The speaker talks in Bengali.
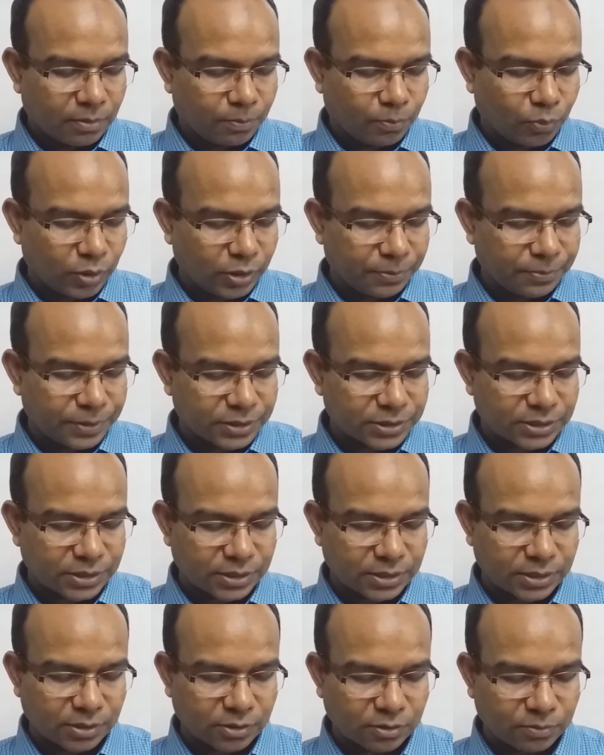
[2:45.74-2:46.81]
পরিবেশের
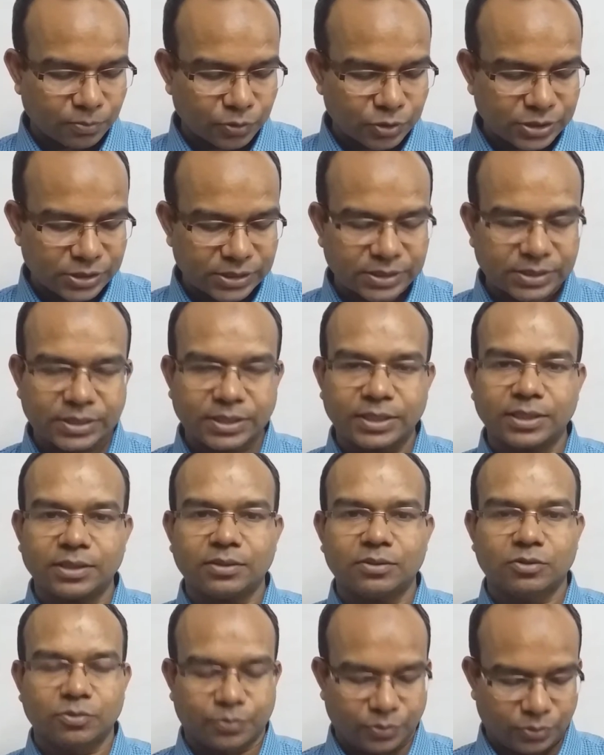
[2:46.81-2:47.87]
দেখো বৈচিত্র্যের
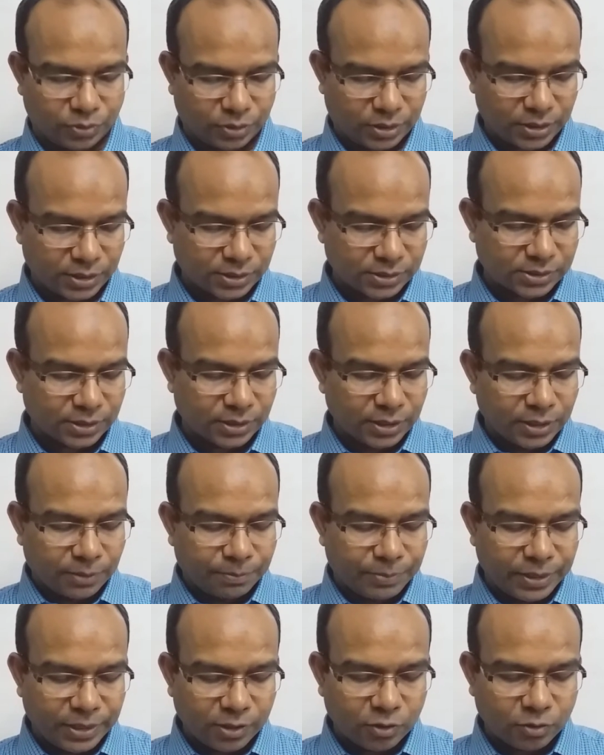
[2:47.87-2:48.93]
ওপর ঠিক আছে
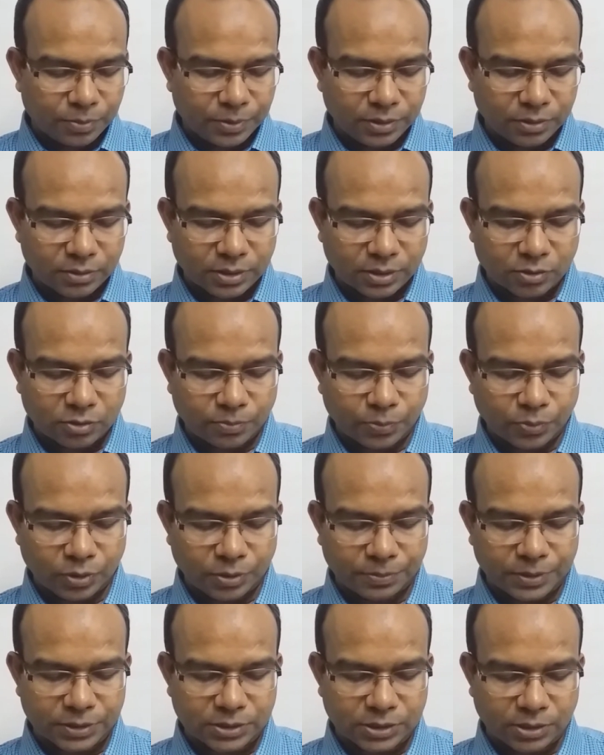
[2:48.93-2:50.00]
ভিন্ন ভিন্ন দেখো
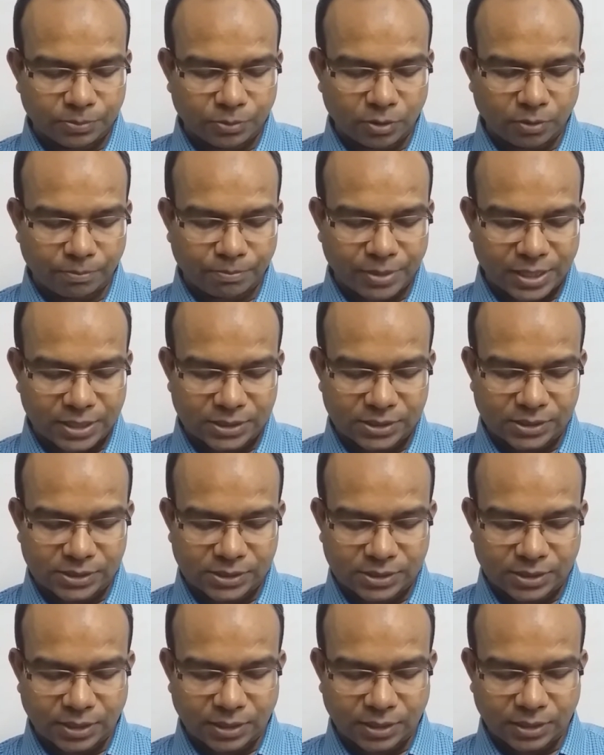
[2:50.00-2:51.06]
পরিবেশ এবং
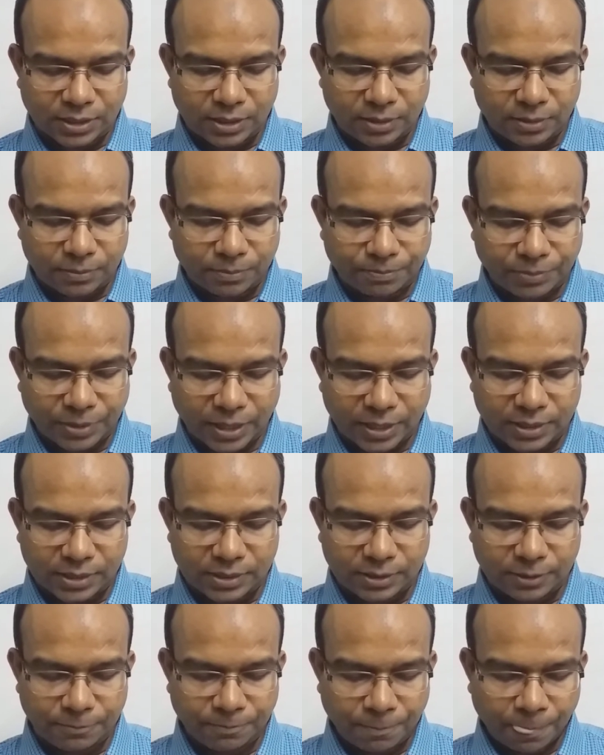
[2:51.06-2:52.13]
বাসস্থানের প্রাণী
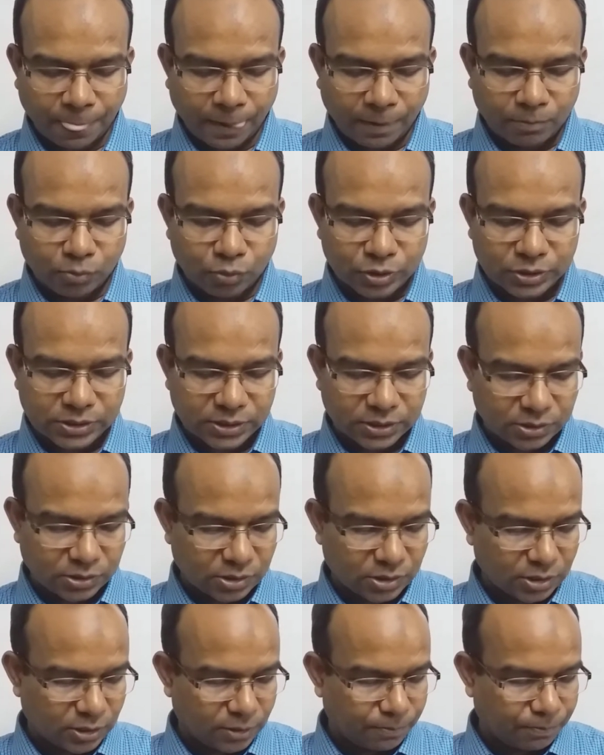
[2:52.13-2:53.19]

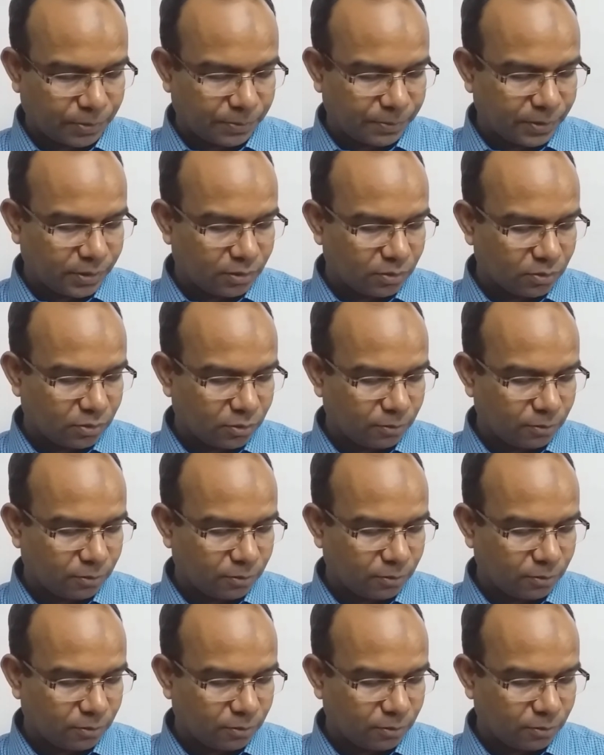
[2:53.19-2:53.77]
বৈচিত্র্যের বিভিন্ন